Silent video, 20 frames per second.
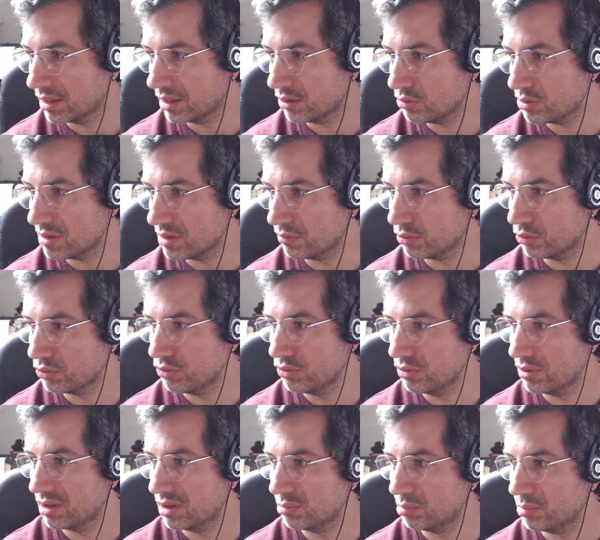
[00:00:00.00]
Et nous avons
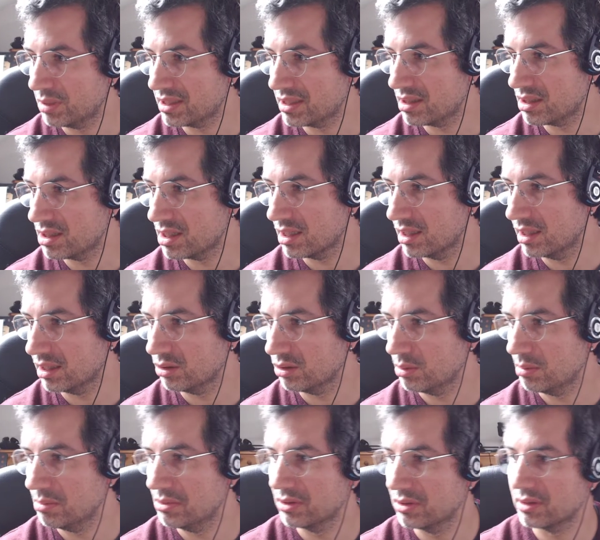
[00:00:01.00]
eu un passage éclair de
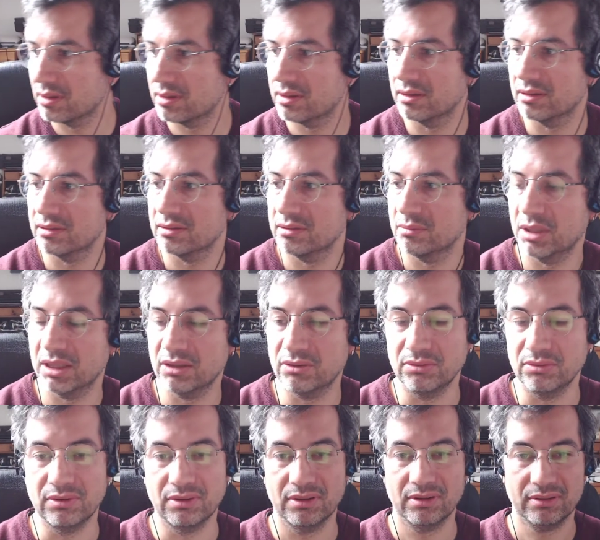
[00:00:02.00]
e-box. Bah,
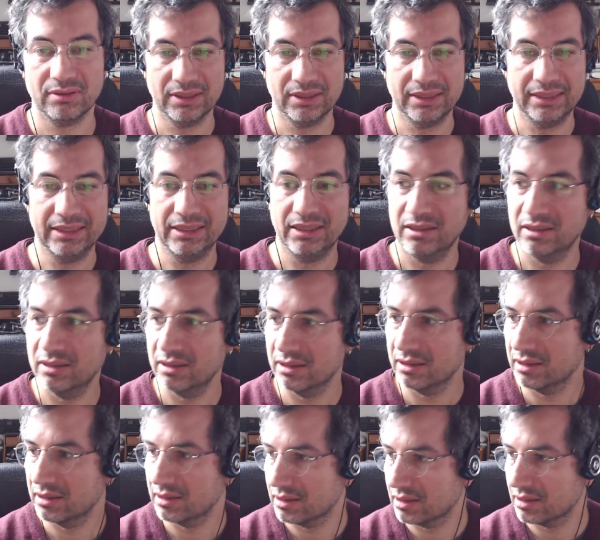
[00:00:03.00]
écoute,
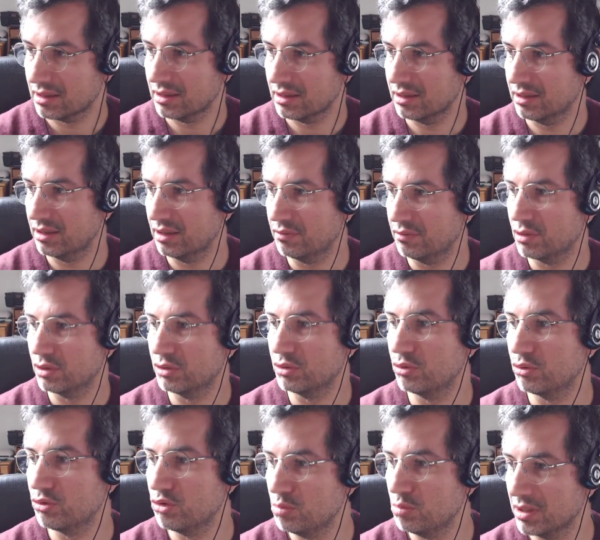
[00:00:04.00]
des fois on est
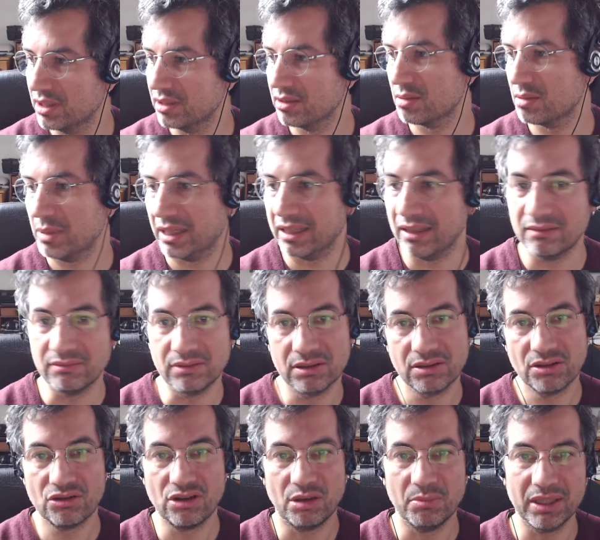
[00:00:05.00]
occupé, hein, c'est pas grave,
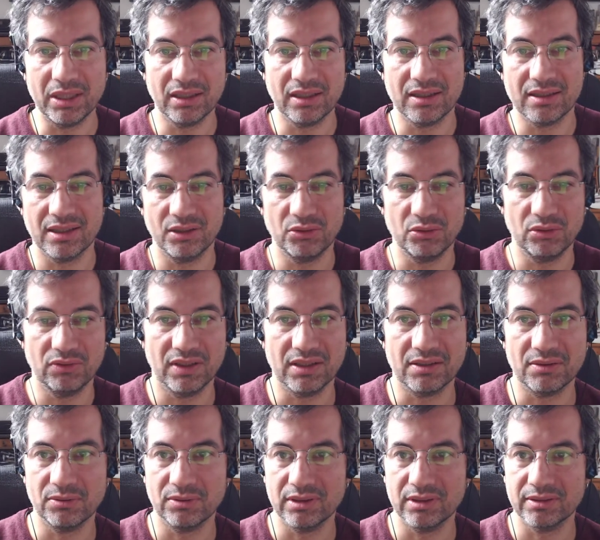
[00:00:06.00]
je remettrai ça de toute
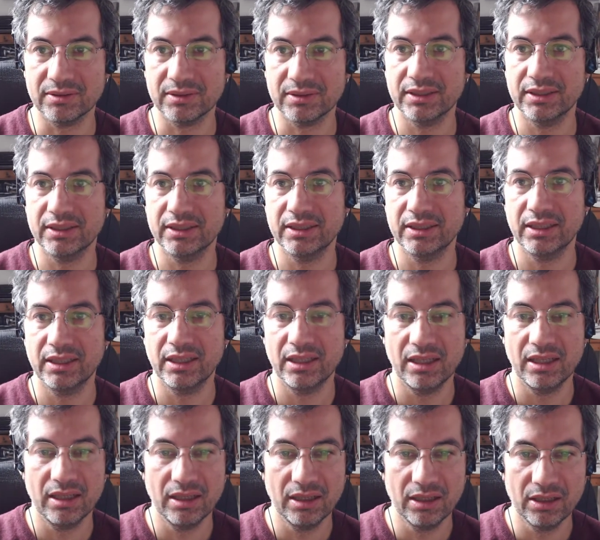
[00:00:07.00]
façon. Hein.
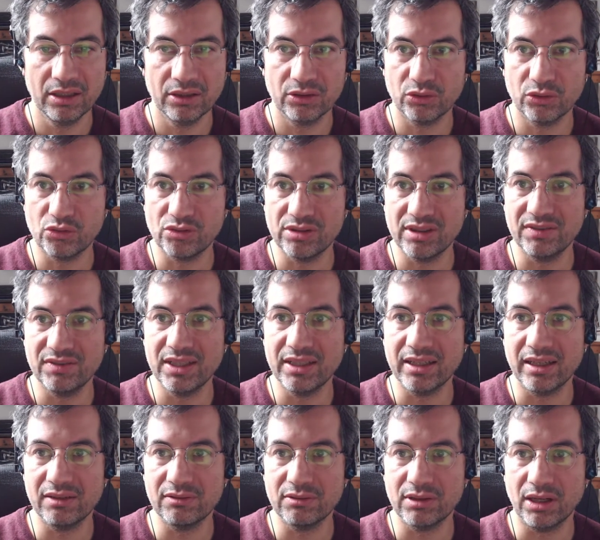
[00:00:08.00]
Donc je vous invite
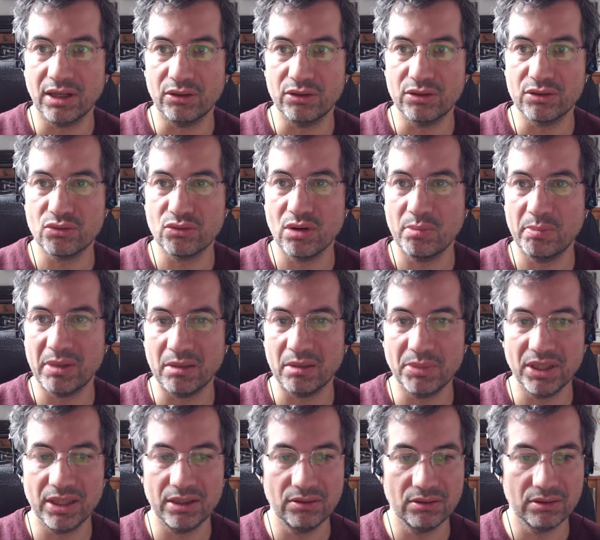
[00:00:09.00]
à aller voir euh, soit par le
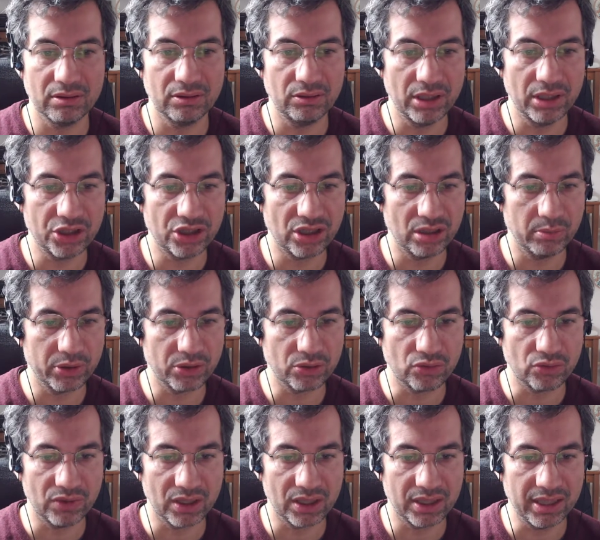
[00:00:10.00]
biais de, la chaîne, parce
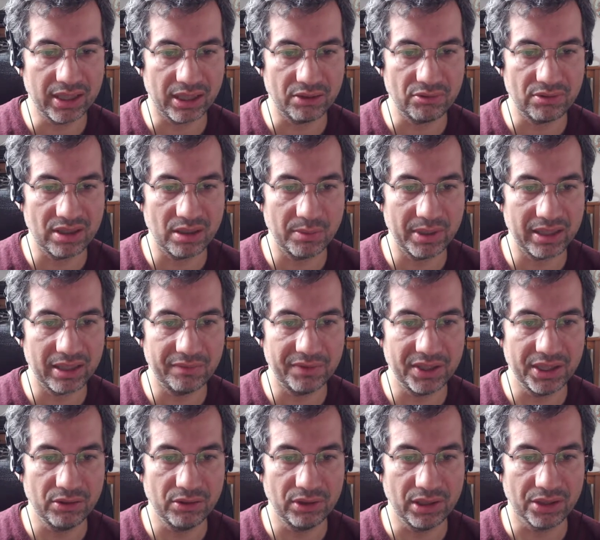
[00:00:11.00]
que je vois qu'il a réussi à mettre la
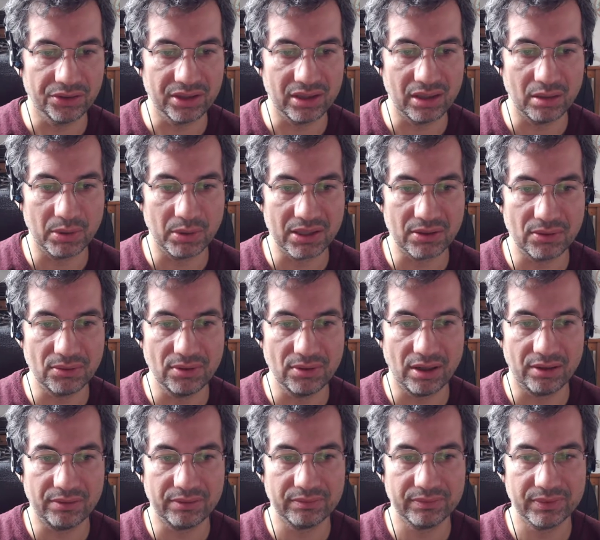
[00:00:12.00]
vidéo, il n'en était pas
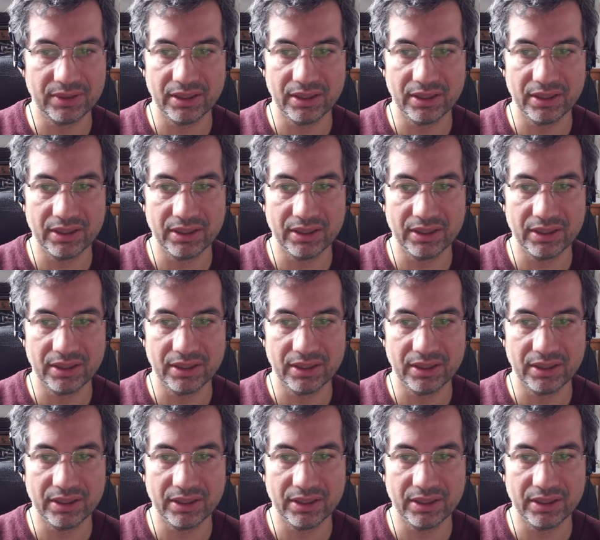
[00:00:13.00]
sûr.